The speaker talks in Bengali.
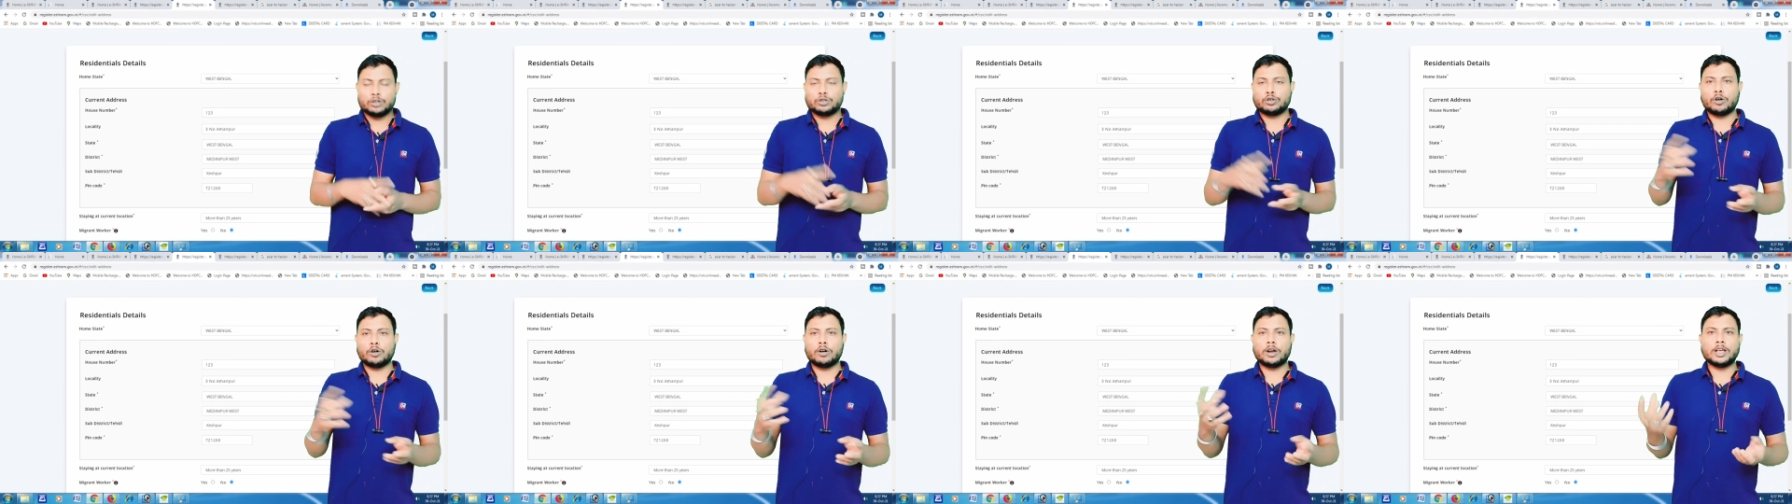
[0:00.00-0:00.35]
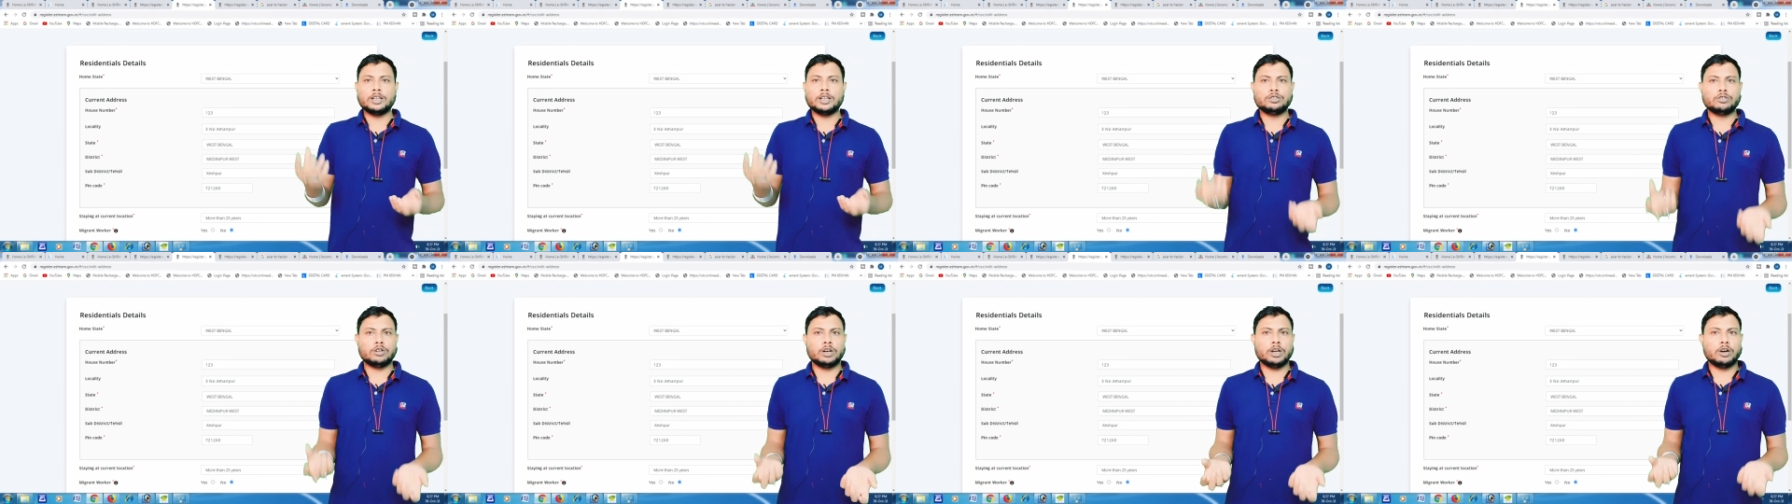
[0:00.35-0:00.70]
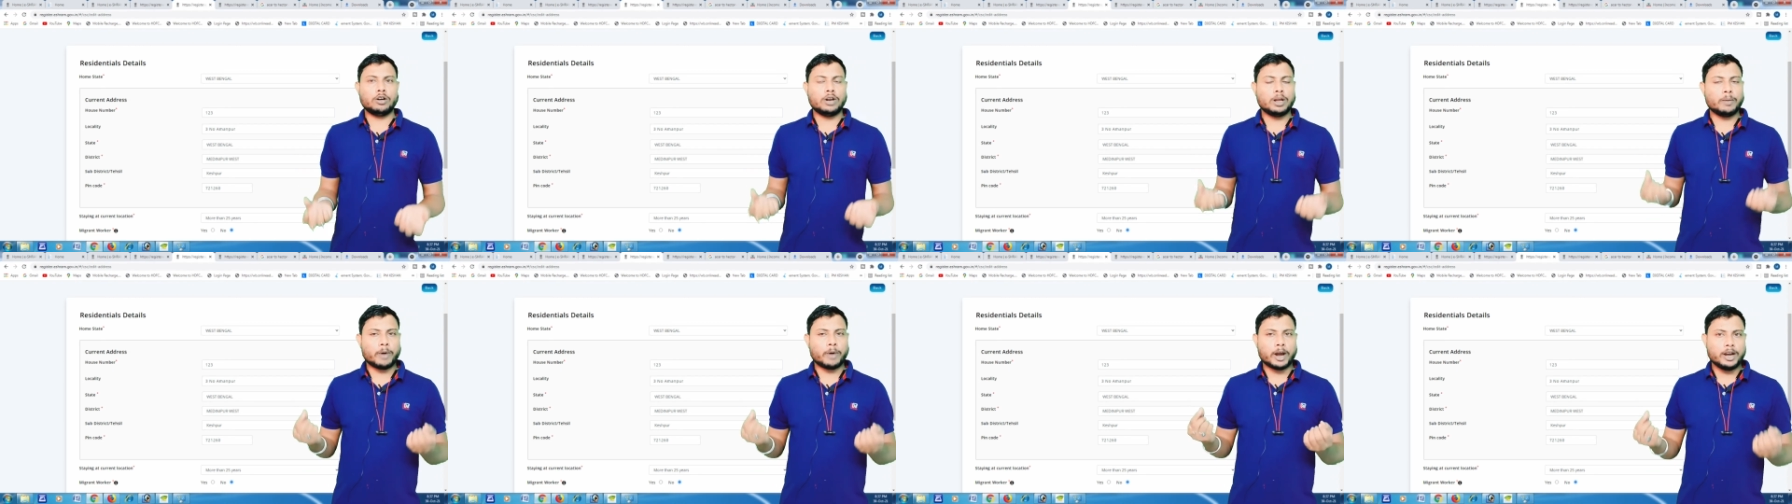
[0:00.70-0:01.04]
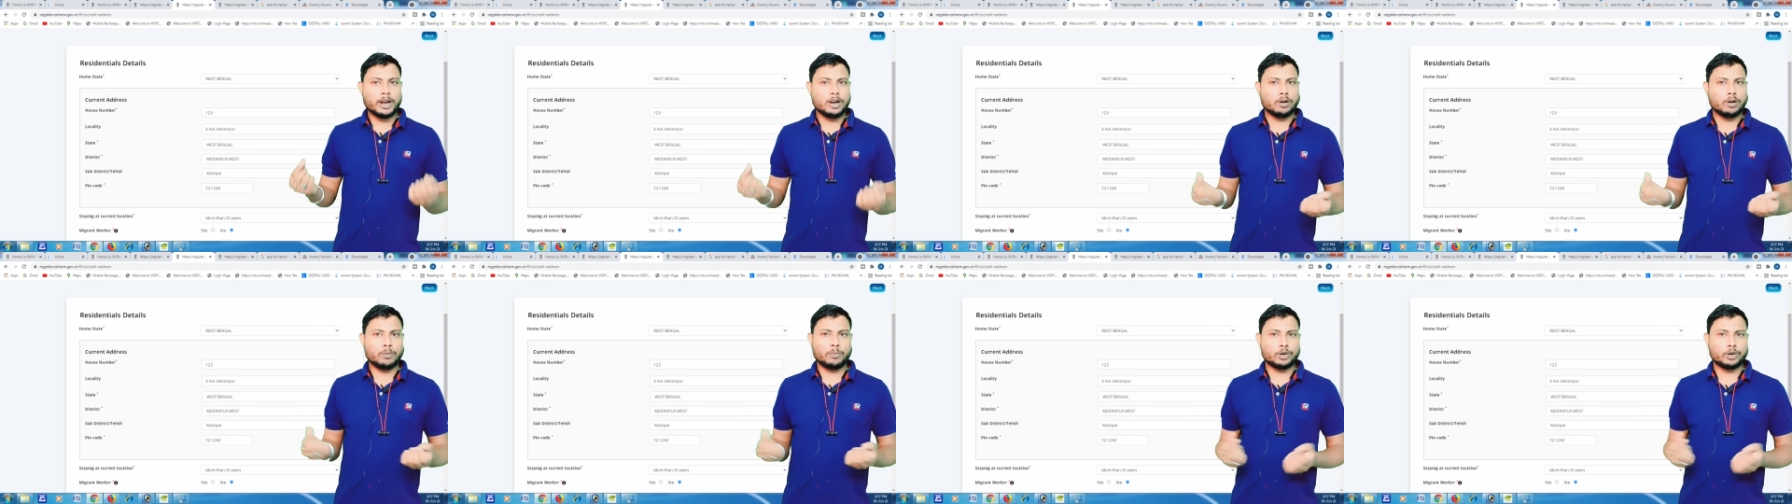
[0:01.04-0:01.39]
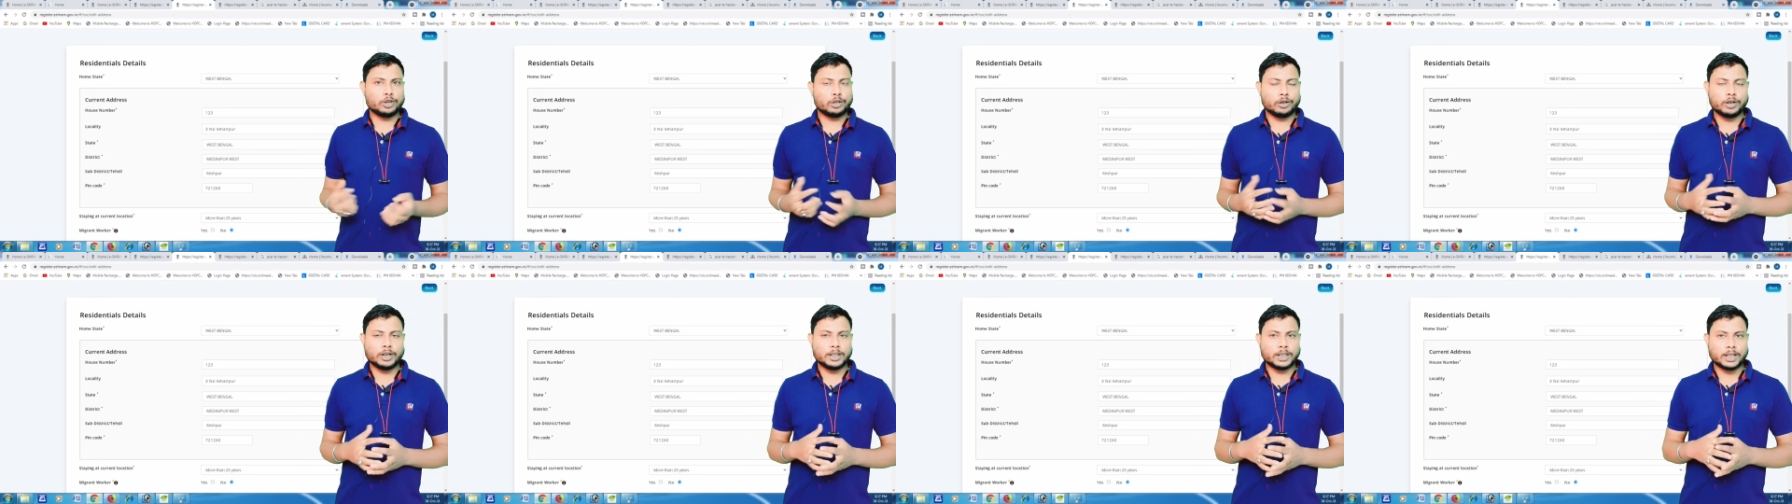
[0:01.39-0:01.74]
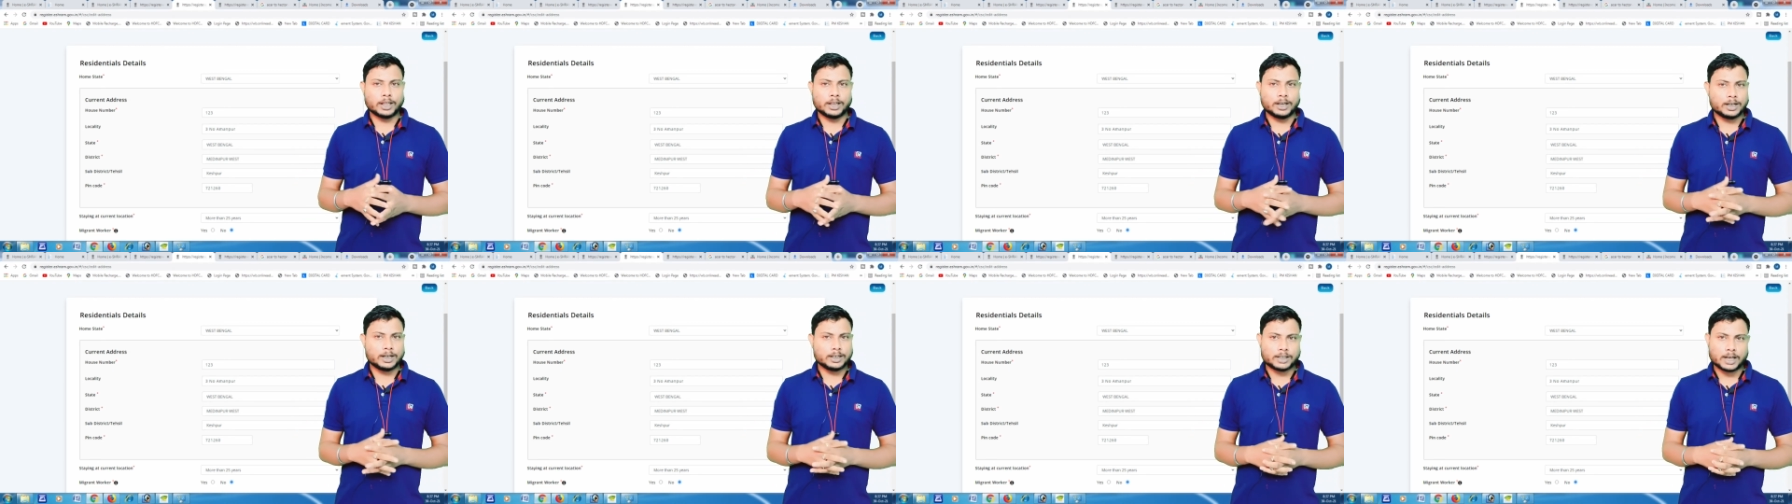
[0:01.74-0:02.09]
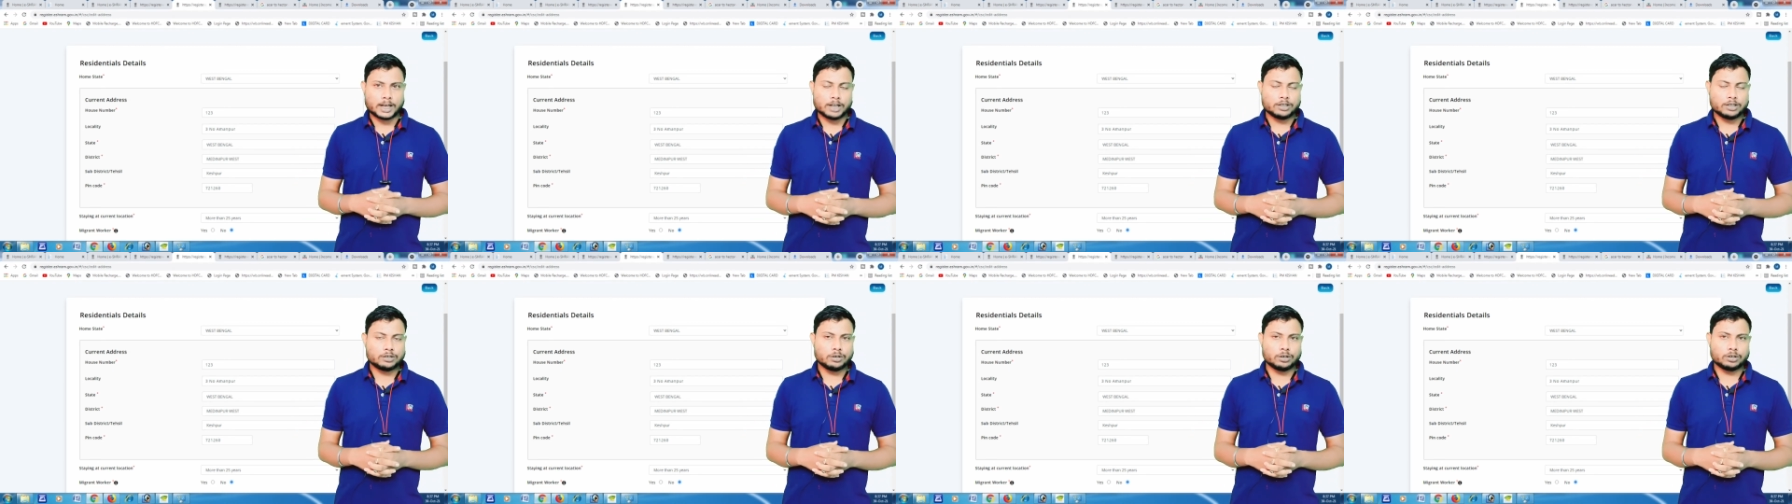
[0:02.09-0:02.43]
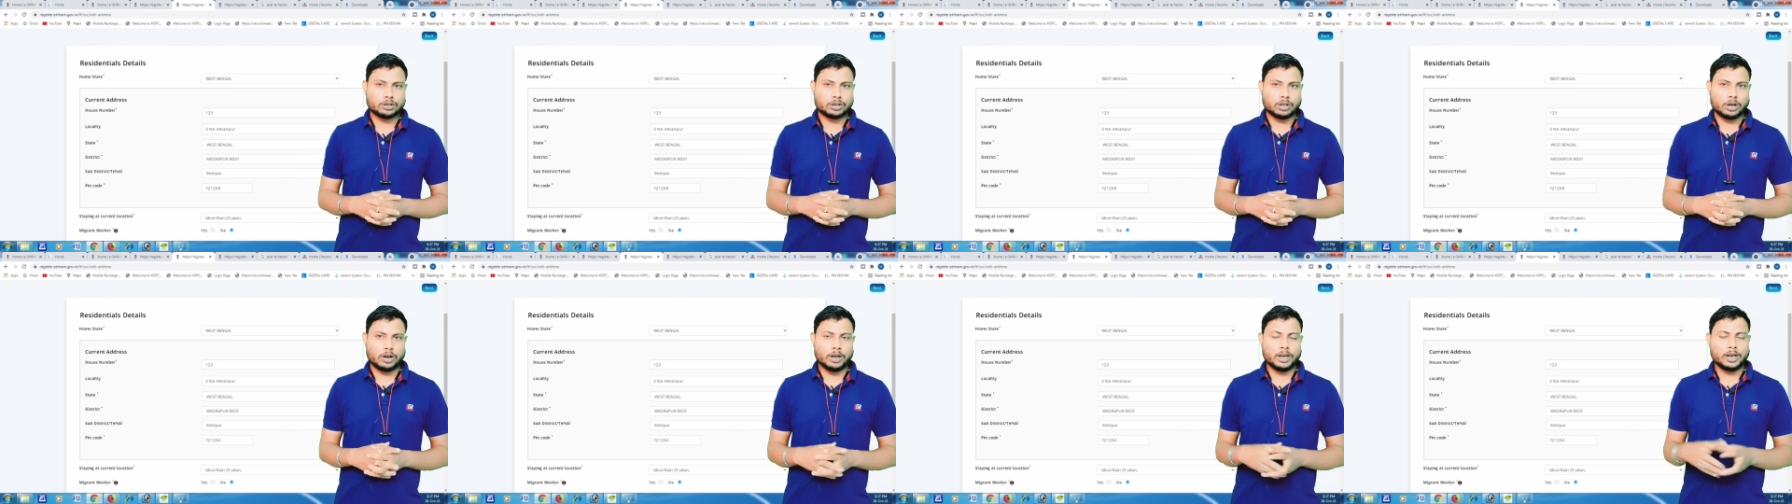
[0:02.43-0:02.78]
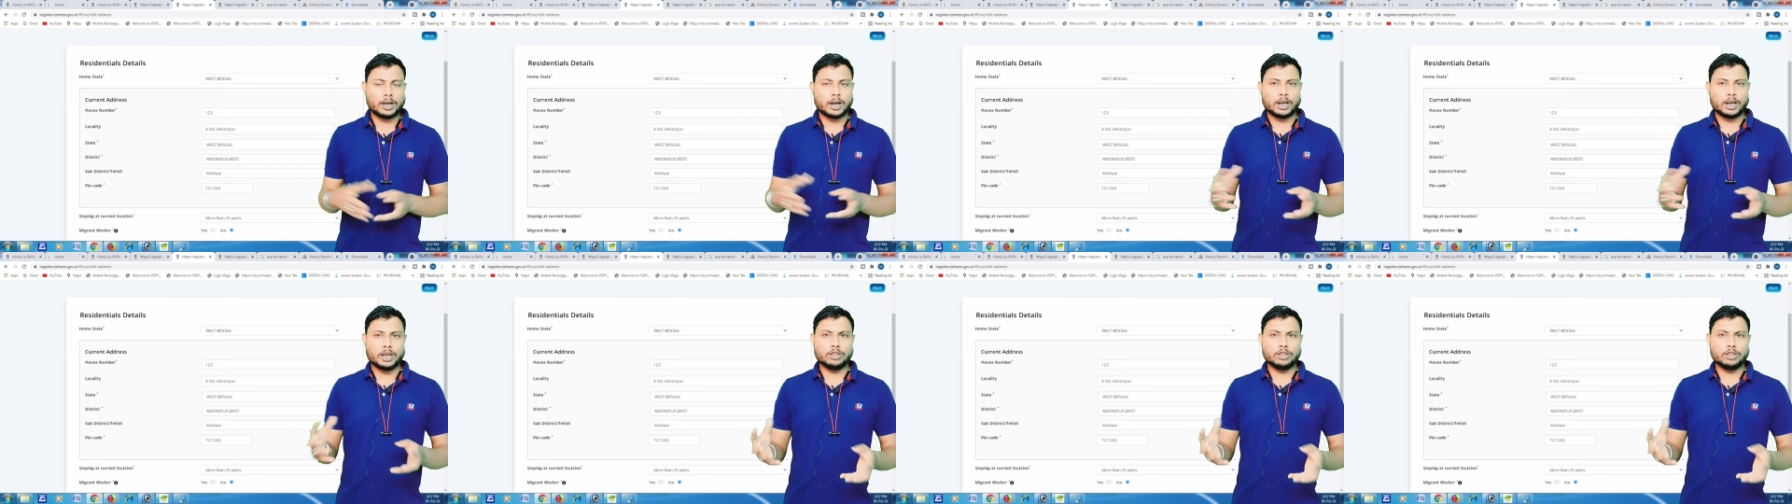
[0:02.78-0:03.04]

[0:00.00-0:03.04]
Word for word: শহরাঞ্চলে হলে বাড়ির নম্বর ধরে তাদেরকে সার্চ করতে হয়